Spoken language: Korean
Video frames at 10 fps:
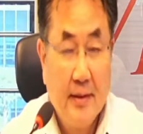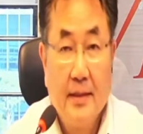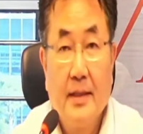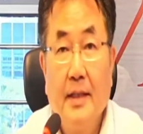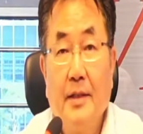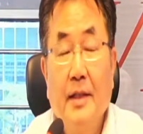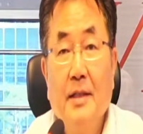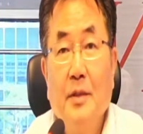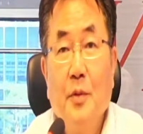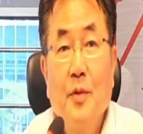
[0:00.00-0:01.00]
자, 이렇게
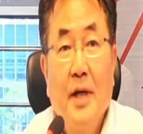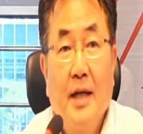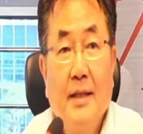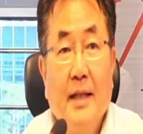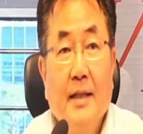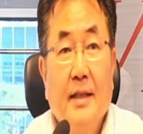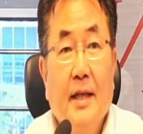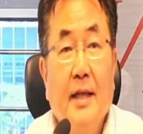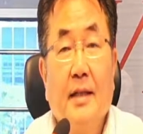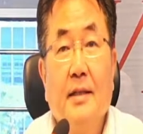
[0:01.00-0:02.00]
이제 녹화가
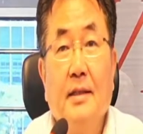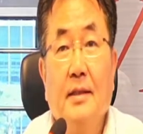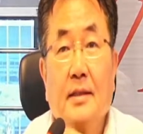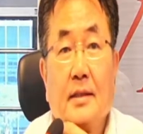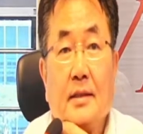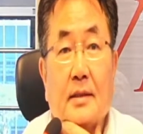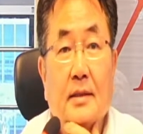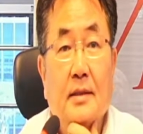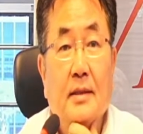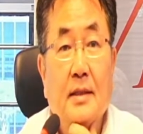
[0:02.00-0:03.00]
되는데 그
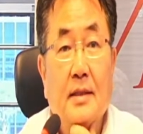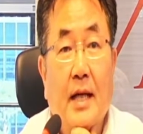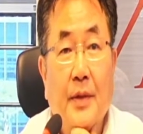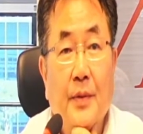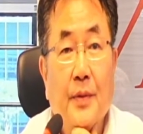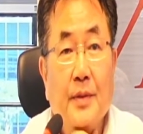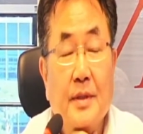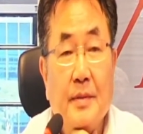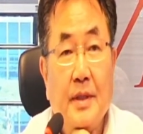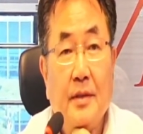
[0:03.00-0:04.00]
이 자료,
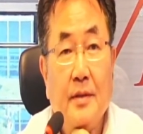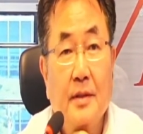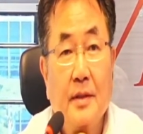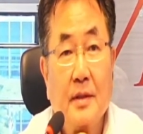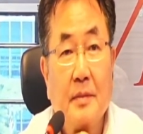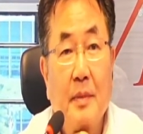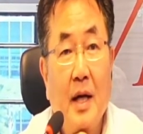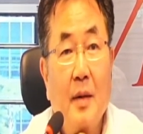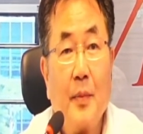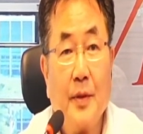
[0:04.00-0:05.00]
지금 이거는
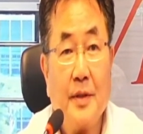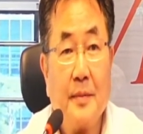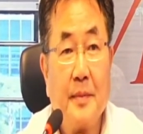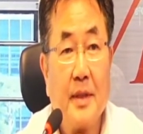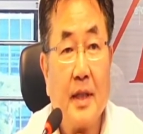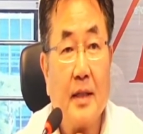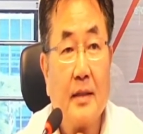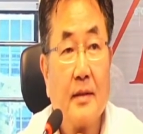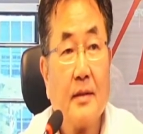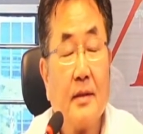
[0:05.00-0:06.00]

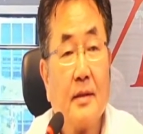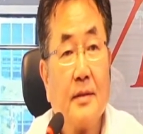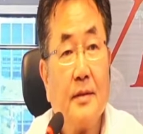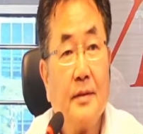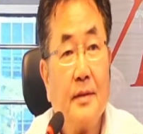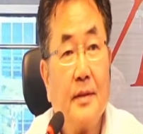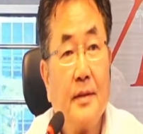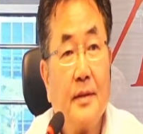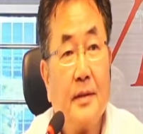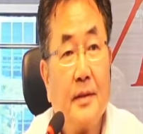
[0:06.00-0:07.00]
파워포인트입니다. 그래서
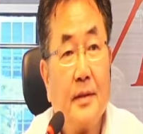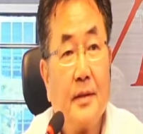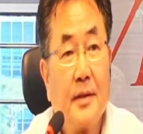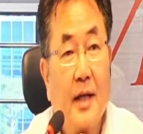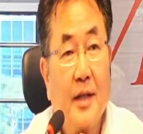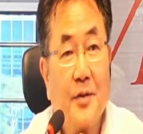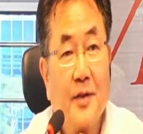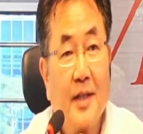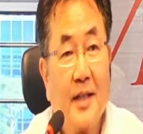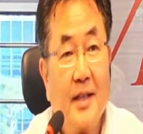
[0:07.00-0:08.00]
이렇게
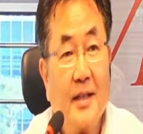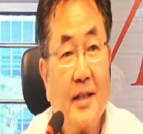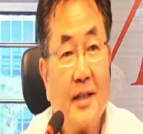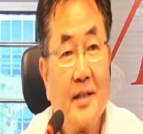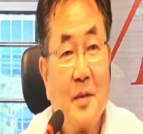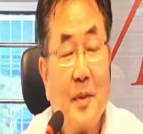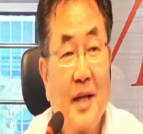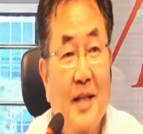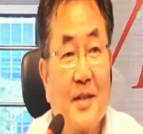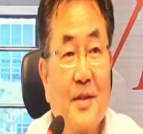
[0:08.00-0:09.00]
아인슈타인이
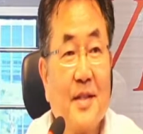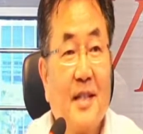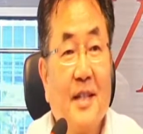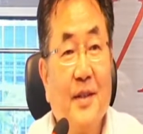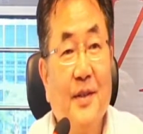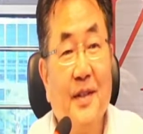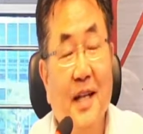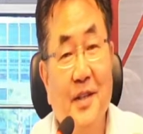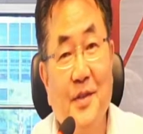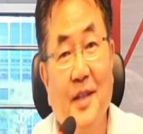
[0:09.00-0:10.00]
칠판에 썼잖아요.
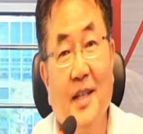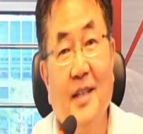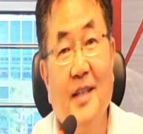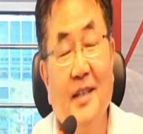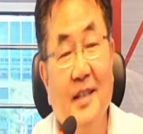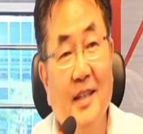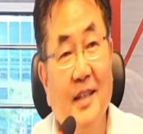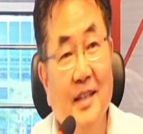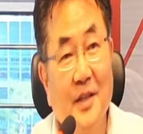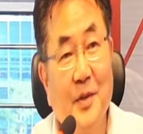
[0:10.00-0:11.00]
아인슈타인이
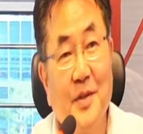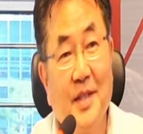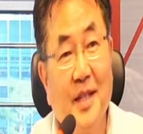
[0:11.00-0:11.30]
그때 이 교실에